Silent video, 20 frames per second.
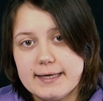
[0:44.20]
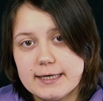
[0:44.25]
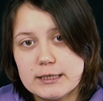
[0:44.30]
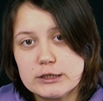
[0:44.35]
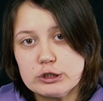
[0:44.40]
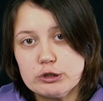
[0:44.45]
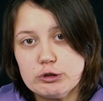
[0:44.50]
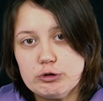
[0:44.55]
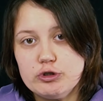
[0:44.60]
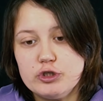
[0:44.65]

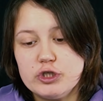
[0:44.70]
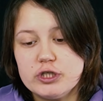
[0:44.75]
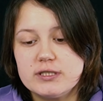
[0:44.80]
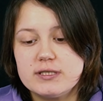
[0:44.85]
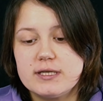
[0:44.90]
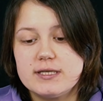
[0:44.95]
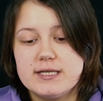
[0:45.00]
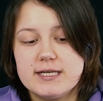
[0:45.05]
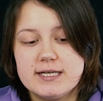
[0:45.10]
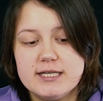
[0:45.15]
Так что
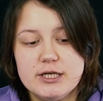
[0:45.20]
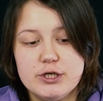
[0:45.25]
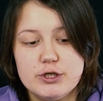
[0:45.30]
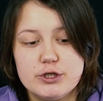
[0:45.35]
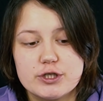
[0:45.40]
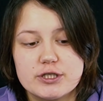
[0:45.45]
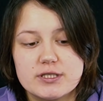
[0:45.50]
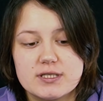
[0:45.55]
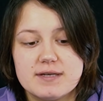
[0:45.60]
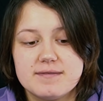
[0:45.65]
чисто
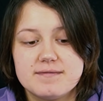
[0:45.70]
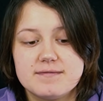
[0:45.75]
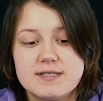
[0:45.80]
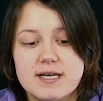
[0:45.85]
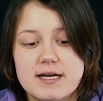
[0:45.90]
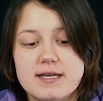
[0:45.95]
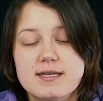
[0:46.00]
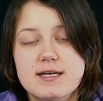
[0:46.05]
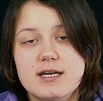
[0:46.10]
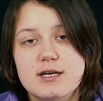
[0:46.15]
технически
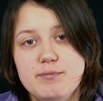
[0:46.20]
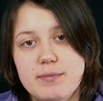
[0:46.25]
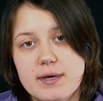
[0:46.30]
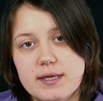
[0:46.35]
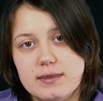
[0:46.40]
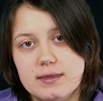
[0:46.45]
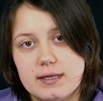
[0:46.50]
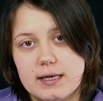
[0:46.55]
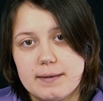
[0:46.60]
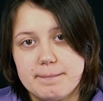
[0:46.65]
всадник
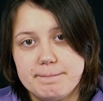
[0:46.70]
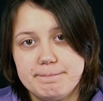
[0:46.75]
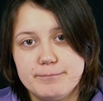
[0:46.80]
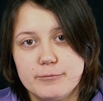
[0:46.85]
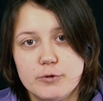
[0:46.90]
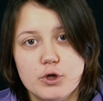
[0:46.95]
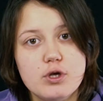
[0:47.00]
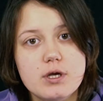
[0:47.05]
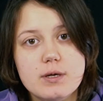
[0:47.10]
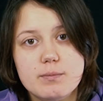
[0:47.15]
медный,
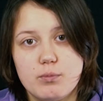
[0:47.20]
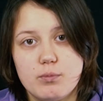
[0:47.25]
но не